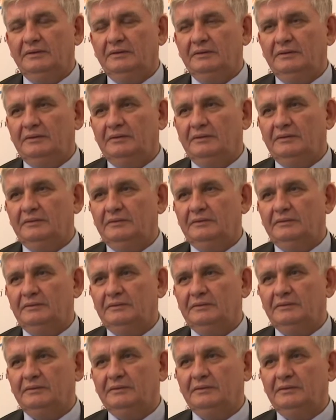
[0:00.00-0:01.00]
w sprawie
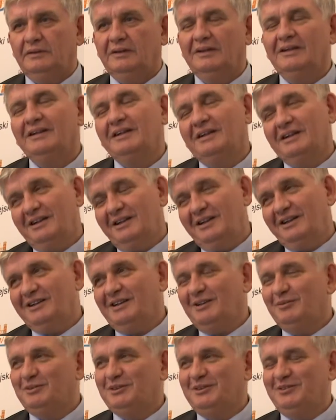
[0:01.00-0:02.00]
pozyskiwania
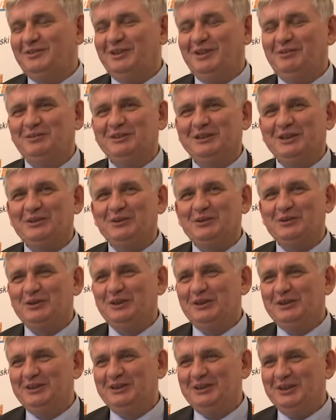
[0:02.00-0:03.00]
środków, więc
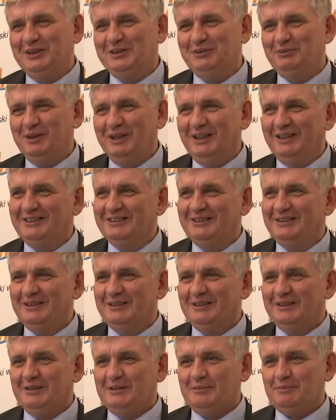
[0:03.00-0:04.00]
te nasze działania już
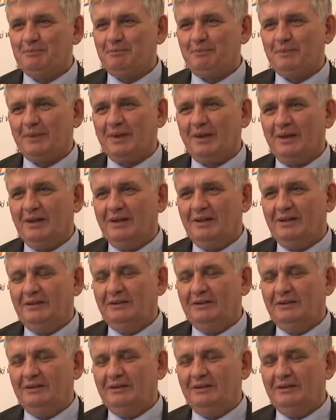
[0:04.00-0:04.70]
któryś raz z kolei